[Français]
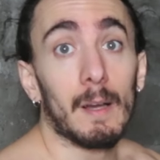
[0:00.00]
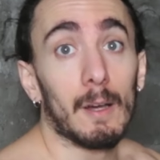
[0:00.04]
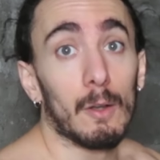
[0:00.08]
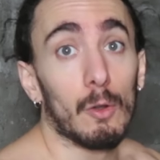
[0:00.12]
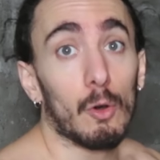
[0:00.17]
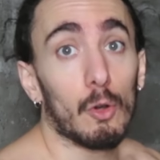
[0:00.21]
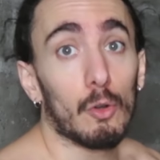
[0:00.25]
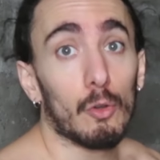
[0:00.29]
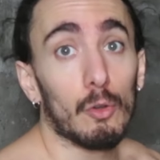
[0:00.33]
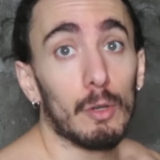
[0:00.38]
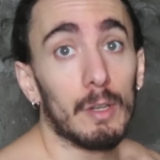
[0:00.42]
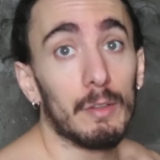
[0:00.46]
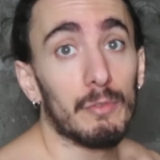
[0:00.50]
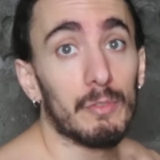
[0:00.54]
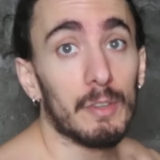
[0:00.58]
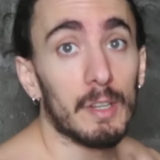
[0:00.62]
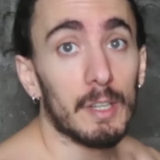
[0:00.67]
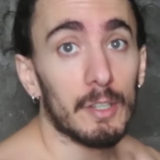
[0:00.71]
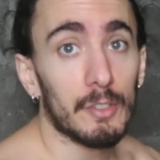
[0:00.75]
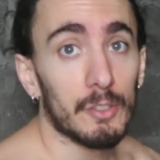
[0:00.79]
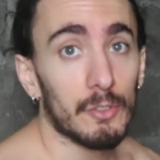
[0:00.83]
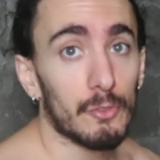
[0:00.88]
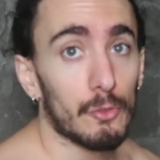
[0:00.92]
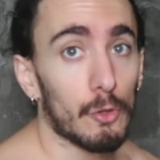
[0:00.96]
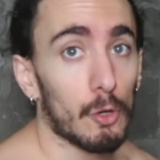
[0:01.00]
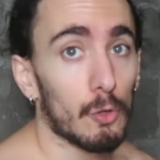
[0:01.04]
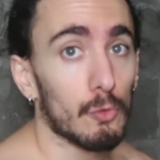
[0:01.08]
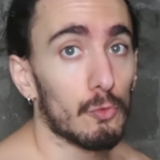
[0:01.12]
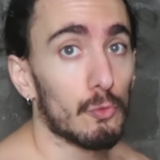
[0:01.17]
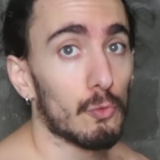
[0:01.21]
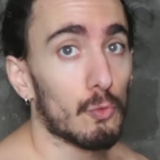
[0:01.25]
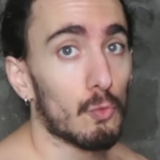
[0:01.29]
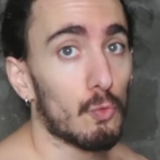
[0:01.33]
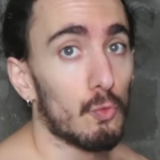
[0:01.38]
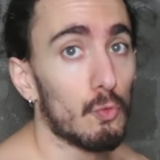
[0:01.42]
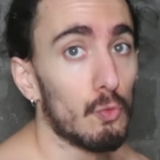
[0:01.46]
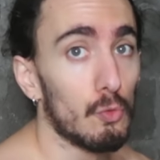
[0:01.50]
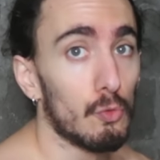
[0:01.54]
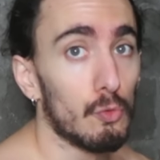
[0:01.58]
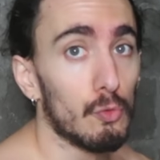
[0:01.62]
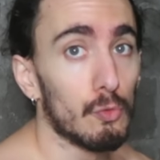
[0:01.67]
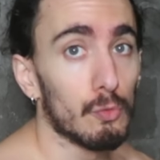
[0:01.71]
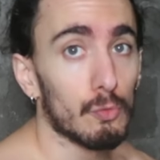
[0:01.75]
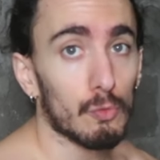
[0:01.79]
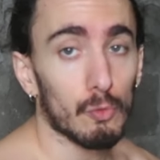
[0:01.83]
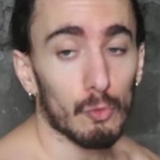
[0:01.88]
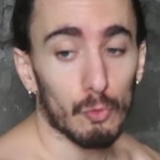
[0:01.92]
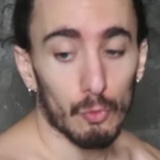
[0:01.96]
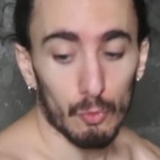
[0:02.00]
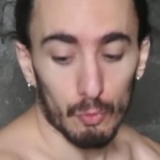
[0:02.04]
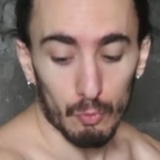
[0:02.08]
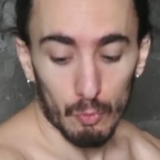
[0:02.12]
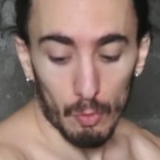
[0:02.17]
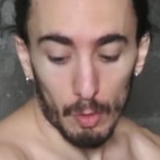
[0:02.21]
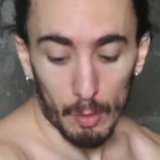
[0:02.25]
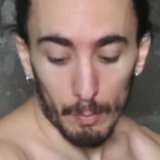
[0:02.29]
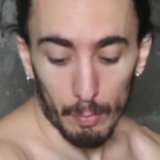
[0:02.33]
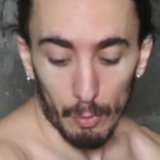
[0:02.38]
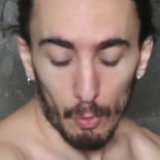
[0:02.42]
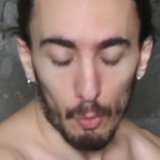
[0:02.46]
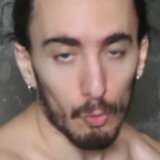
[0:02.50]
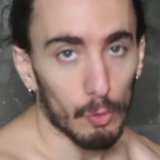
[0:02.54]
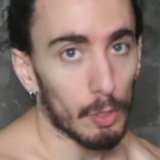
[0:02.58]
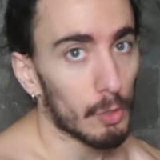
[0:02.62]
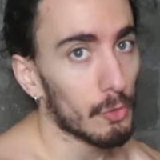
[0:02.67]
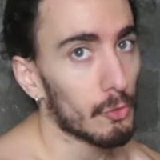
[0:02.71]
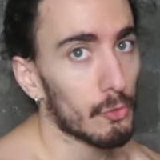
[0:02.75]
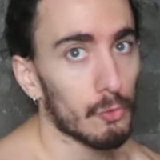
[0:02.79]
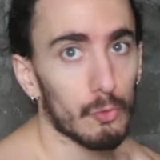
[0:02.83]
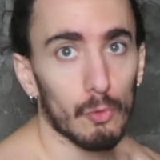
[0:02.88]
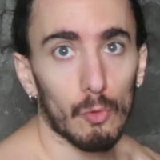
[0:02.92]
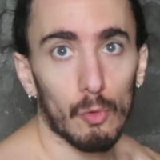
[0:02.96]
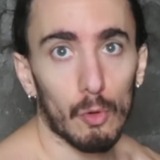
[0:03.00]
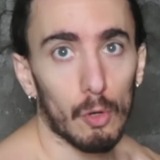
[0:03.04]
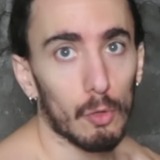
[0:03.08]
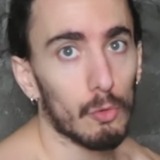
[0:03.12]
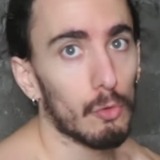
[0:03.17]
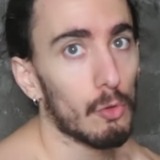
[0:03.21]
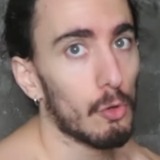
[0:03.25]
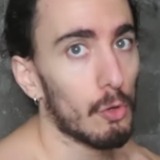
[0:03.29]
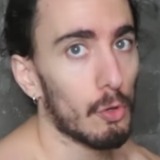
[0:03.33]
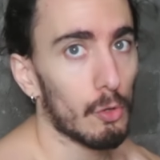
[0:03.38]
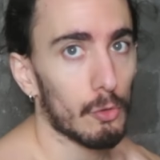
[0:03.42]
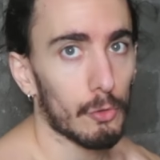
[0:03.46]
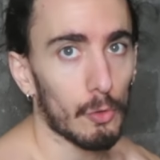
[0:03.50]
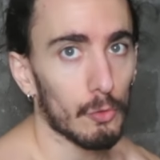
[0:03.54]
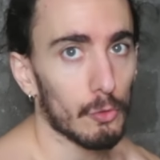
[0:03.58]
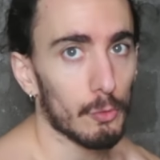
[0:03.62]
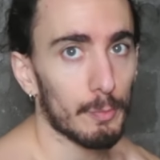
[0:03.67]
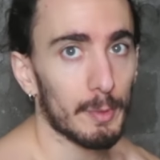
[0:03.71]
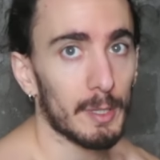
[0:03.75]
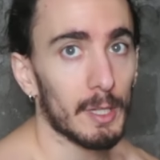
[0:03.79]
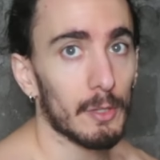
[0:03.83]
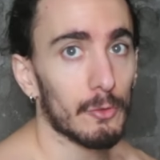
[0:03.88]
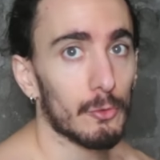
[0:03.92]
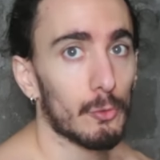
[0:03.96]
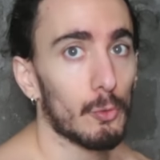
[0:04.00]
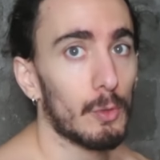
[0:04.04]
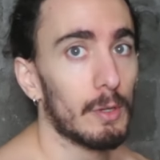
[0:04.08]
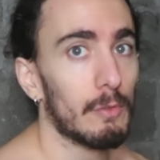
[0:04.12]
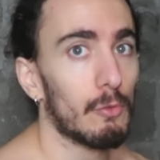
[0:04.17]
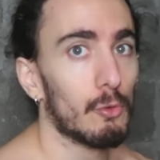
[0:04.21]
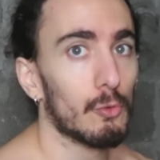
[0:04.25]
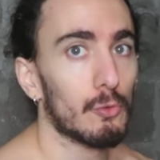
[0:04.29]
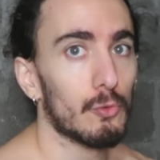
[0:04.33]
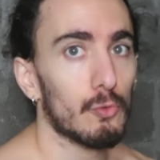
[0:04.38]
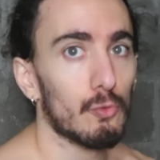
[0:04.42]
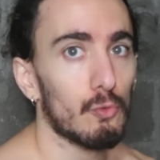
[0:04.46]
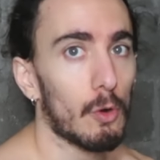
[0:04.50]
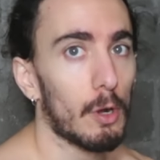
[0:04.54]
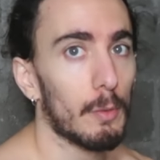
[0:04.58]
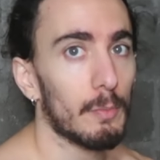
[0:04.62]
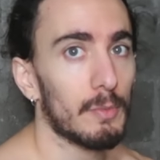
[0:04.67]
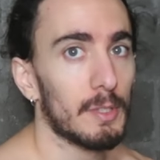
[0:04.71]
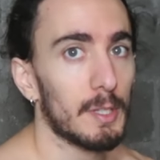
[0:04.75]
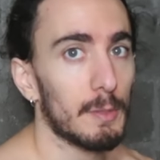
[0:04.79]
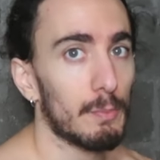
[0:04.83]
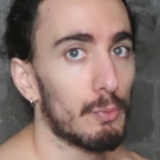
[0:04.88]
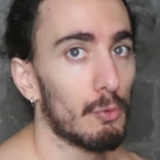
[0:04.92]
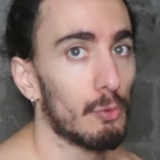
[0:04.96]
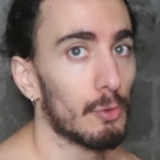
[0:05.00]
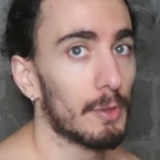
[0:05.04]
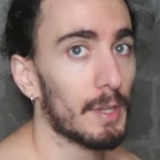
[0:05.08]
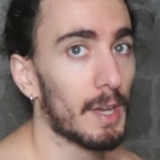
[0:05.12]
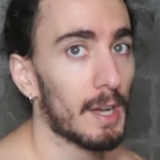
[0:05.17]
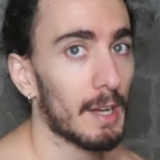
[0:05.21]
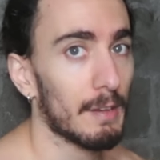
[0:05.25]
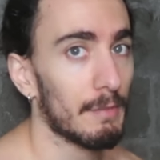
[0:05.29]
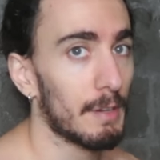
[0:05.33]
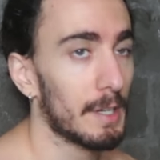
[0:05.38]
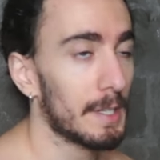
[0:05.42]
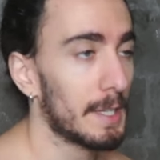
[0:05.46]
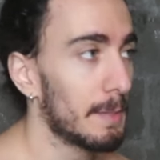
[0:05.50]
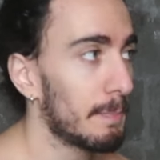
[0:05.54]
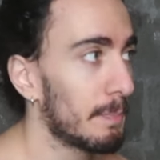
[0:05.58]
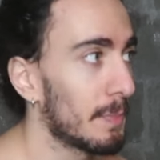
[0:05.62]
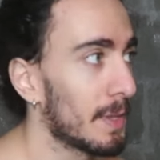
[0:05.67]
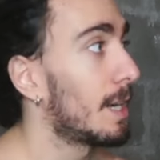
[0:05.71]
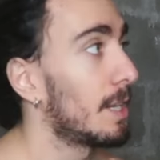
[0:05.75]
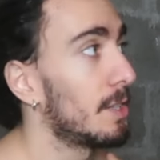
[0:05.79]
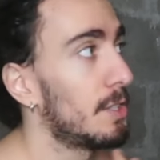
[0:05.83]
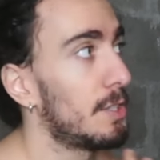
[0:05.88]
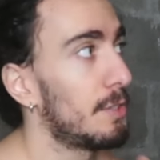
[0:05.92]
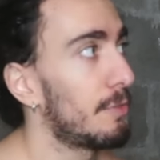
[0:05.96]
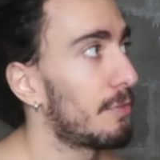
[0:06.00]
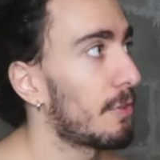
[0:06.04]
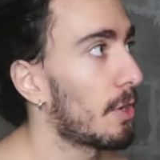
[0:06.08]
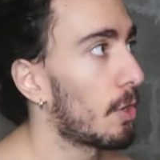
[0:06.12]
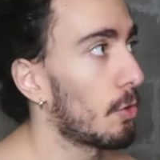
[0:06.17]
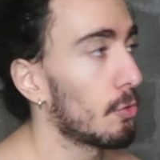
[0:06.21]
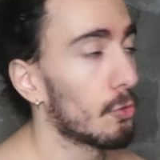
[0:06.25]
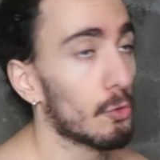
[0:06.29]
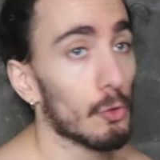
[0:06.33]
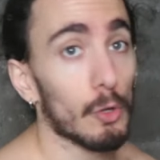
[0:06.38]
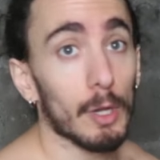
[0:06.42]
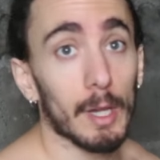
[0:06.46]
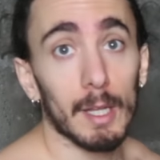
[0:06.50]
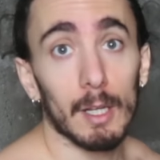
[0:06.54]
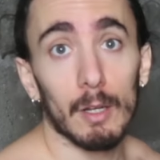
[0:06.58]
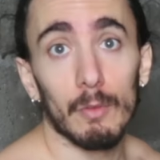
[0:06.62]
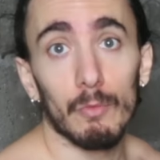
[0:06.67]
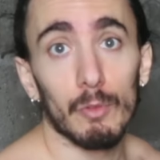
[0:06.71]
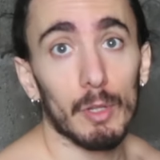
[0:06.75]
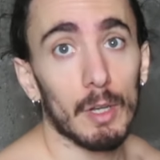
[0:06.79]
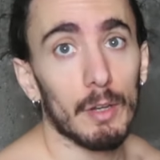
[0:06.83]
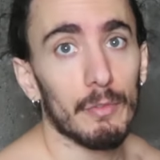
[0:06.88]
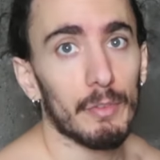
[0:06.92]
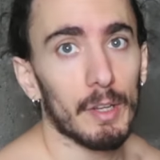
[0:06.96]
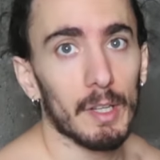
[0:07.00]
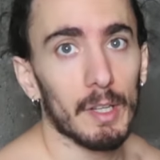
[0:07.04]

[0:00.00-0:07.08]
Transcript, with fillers: Alors que les fléchisseurs du coude, que ce soit en pronation, en neutre, en supination, ils vont toujours un petit peu travailler à différents degrés quand vous allez